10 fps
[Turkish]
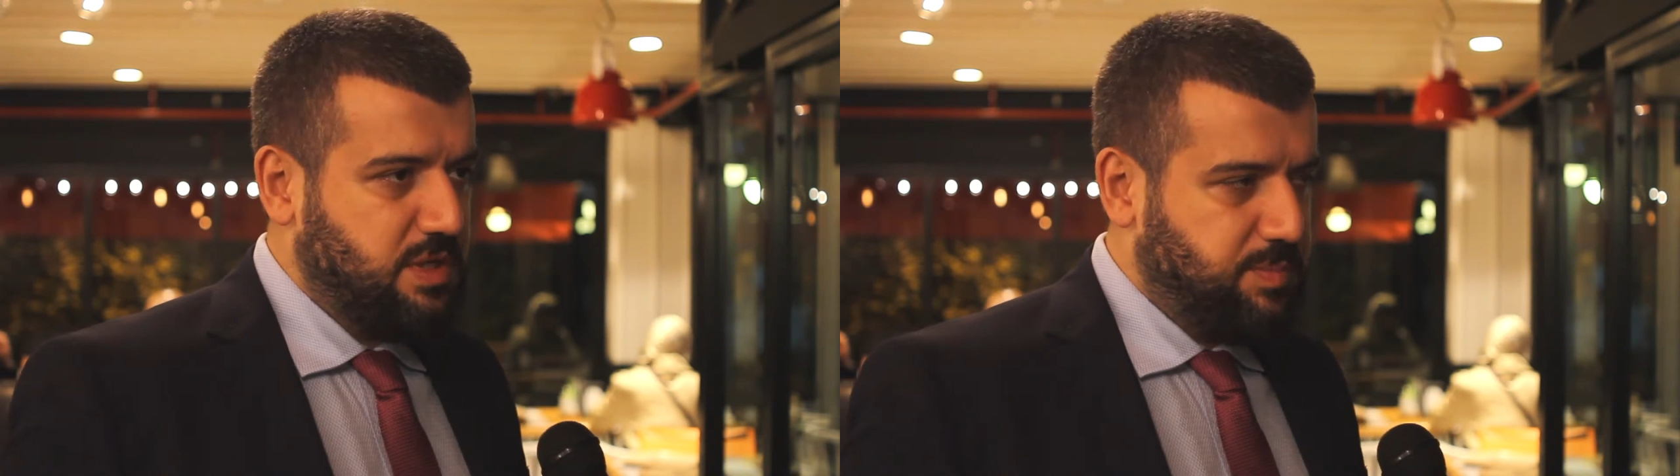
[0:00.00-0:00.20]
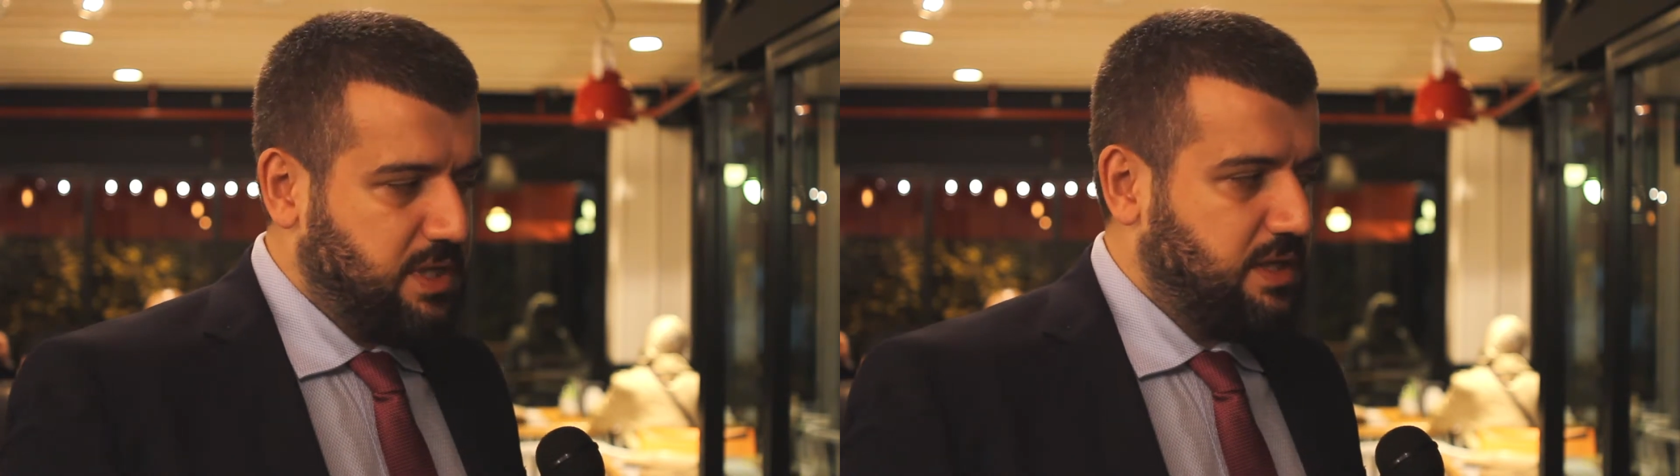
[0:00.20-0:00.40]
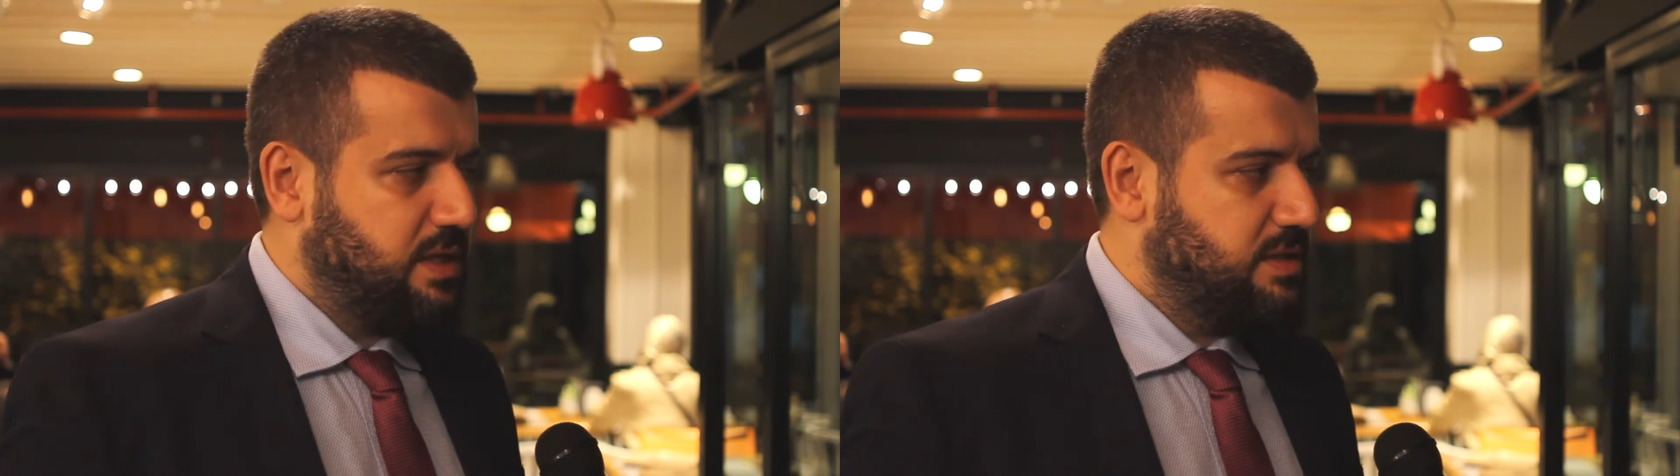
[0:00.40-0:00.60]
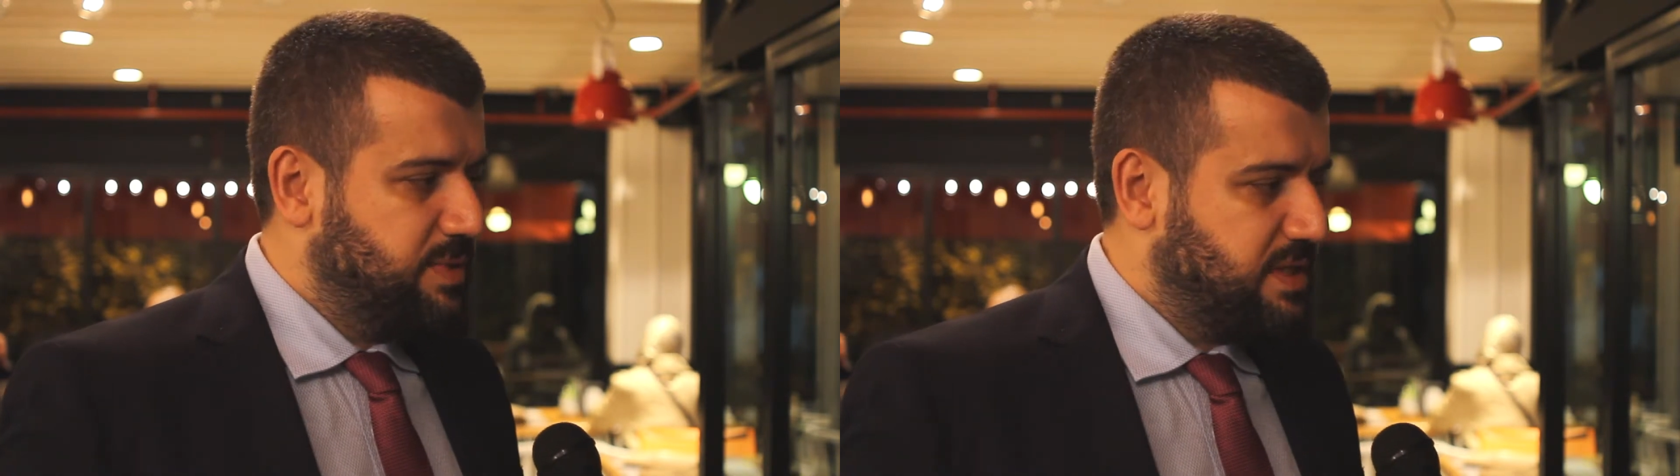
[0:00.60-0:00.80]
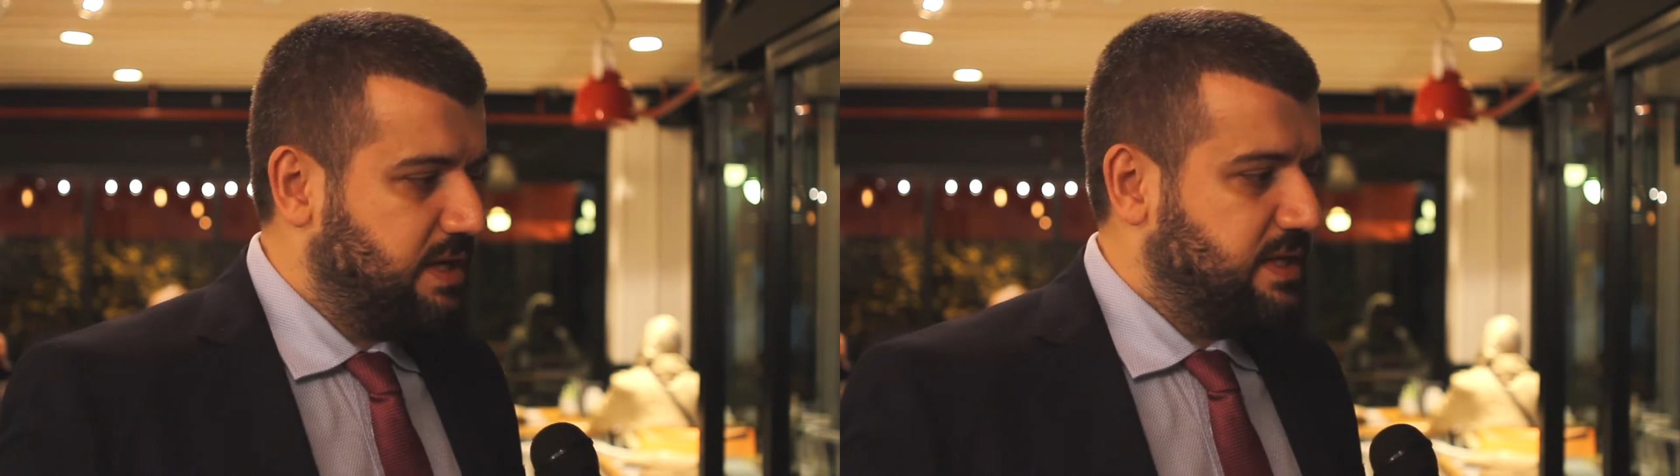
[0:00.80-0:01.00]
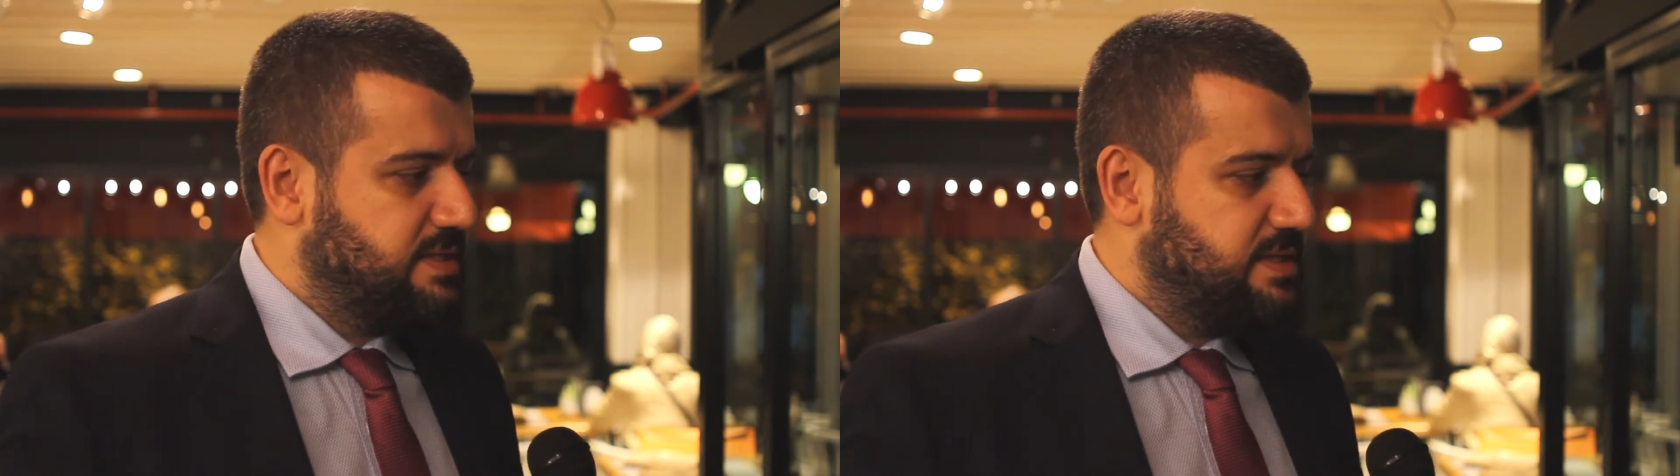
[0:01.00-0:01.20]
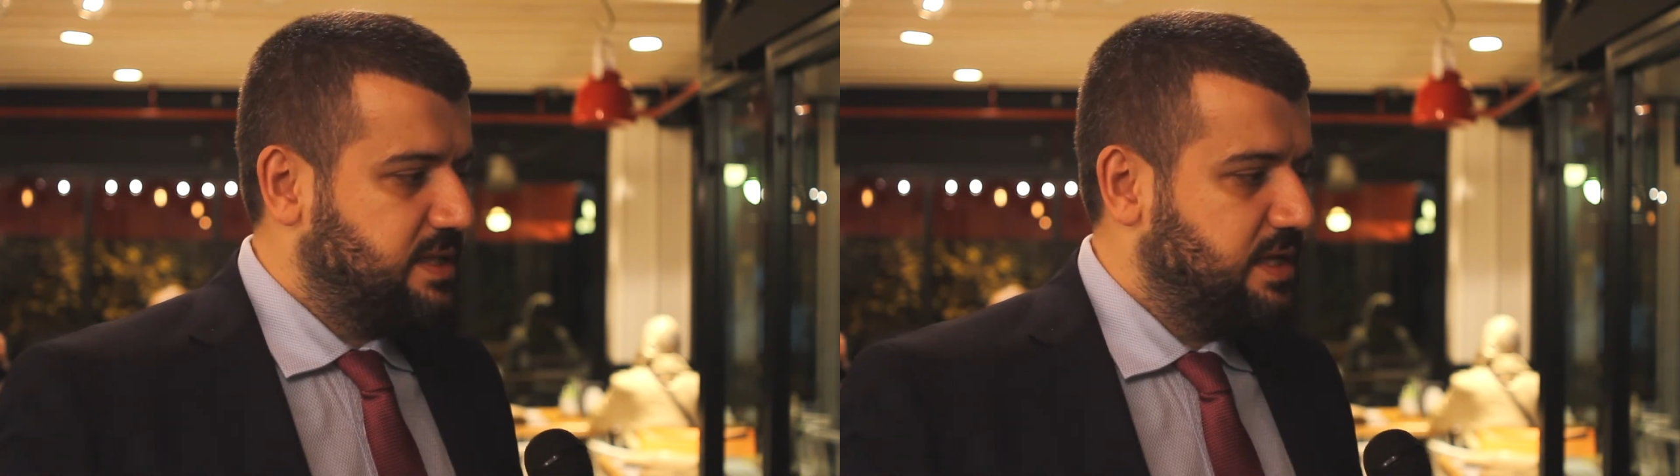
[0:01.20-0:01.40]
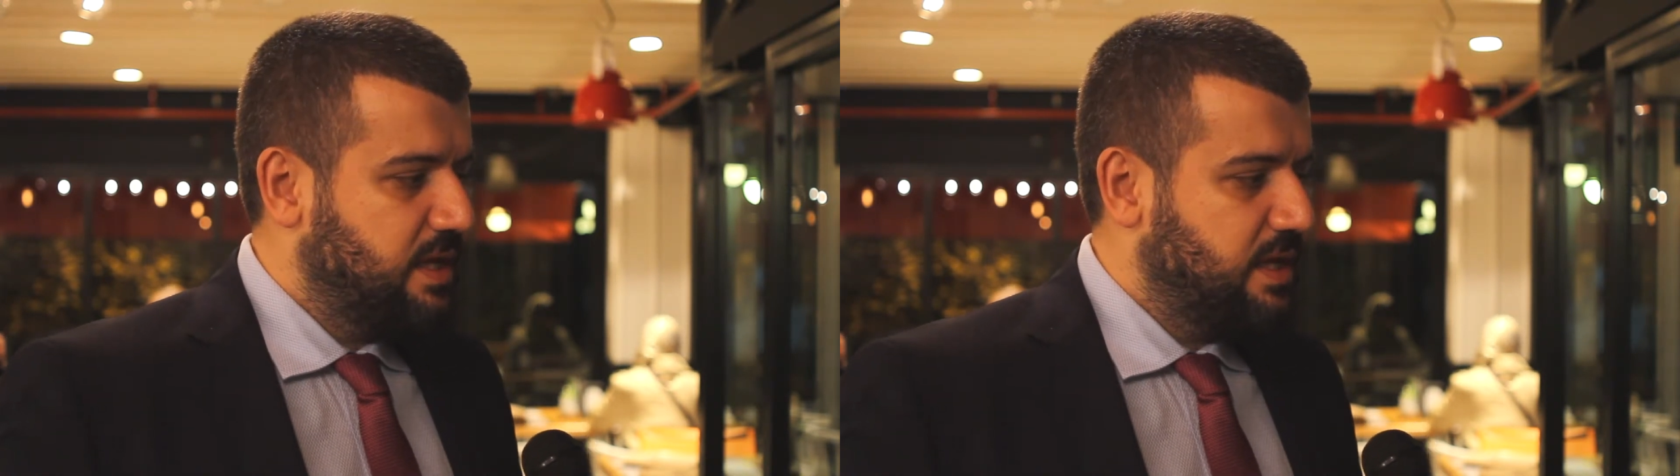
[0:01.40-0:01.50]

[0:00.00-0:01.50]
planlandı. Bir tanesi